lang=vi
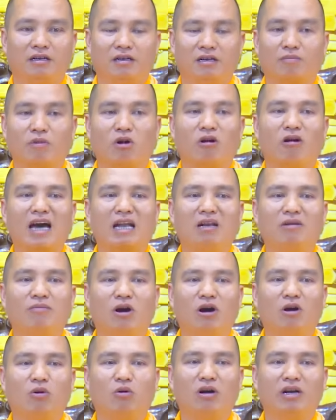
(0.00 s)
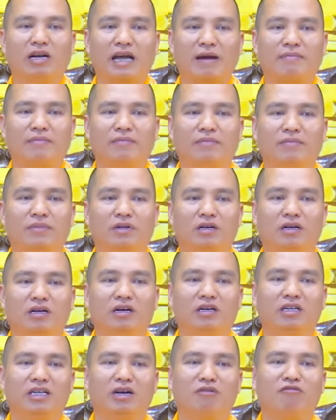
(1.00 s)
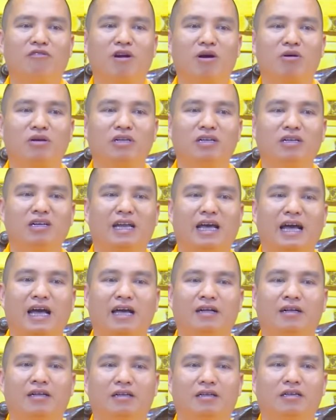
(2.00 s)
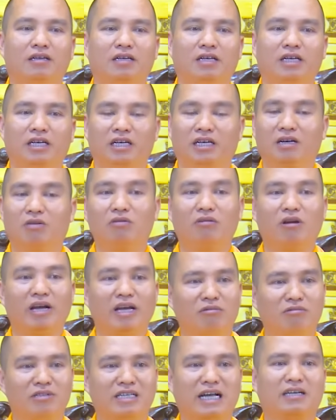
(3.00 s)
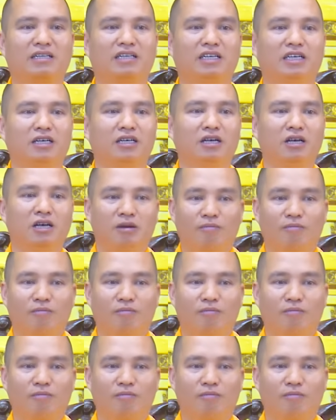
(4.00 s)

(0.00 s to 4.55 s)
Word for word: bỏ ăn bỏ uống, nằm ở trong phòng như là tự kỷ, không nói không rằng gì.